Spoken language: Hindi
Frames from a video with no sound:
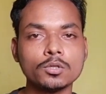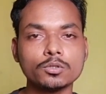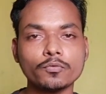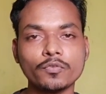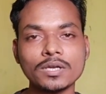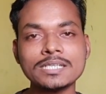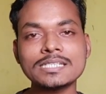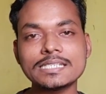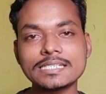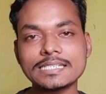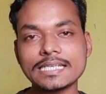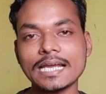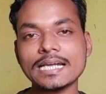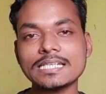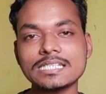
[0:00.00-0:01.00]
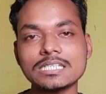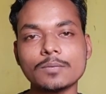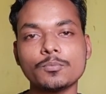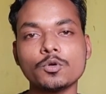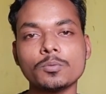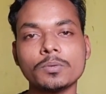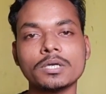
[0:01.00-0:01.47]
तो फ्रेंड्स चैट
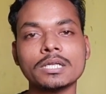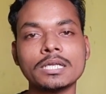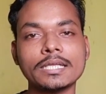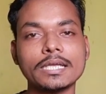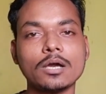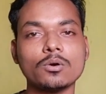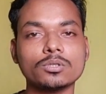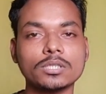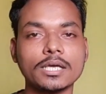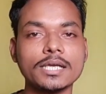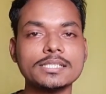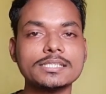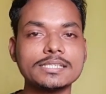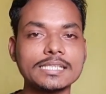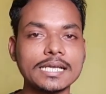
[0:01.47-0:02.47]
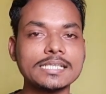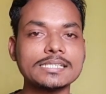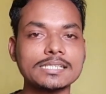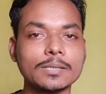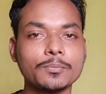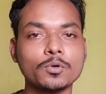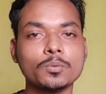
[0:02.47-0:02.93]
सपोर्ट बटन क्या होता है चैट
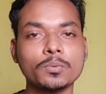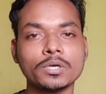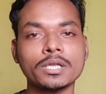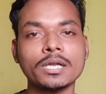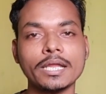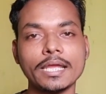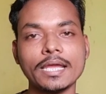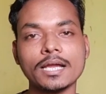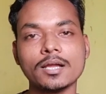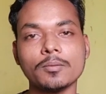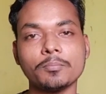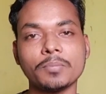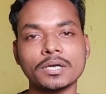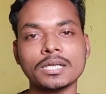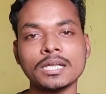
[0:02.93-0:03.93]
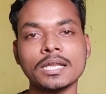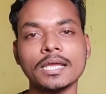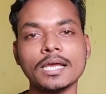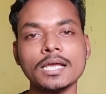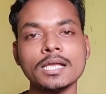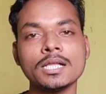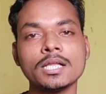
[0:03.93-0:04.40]
सपोर्ट बटन एक बटन
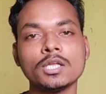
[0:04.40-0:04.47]
है